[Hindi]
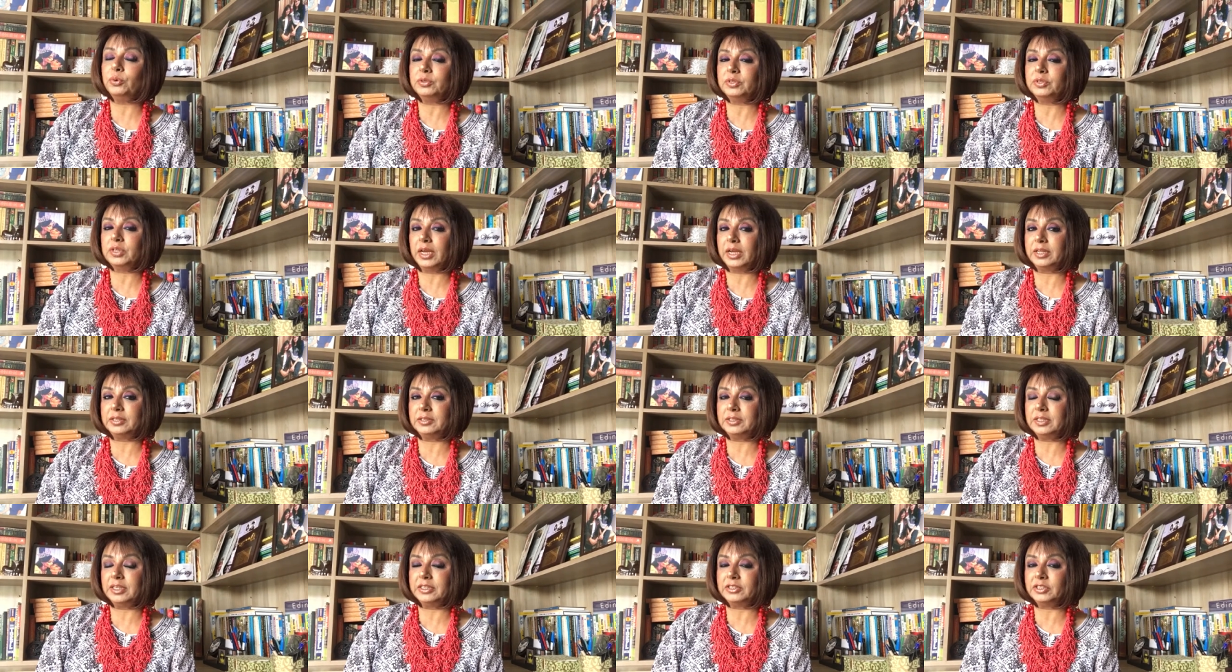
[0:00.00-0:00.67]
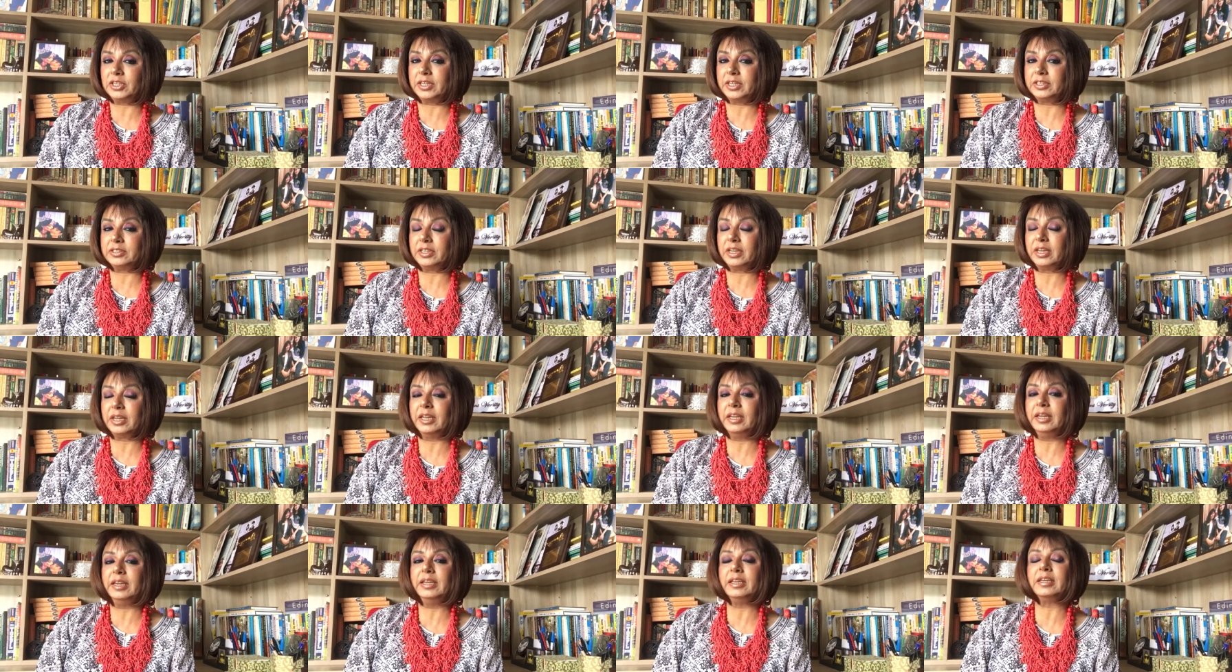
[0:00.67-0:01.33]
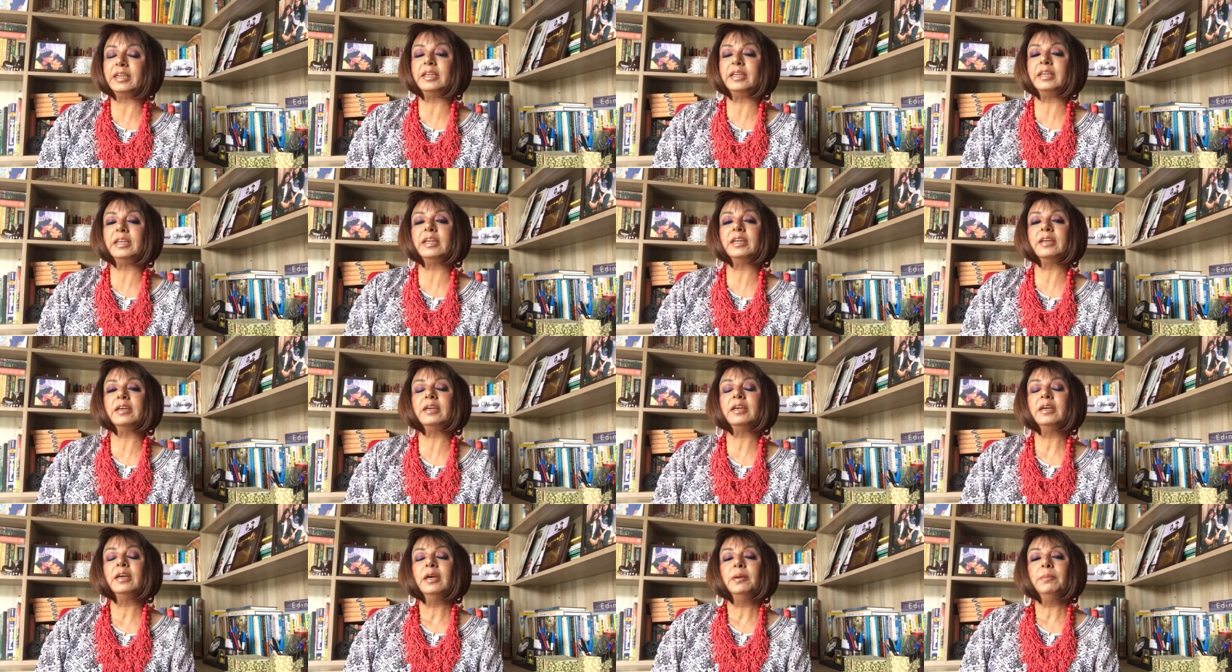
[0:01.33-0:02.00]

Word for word: ध्यान दिया जाता है लेकिन एक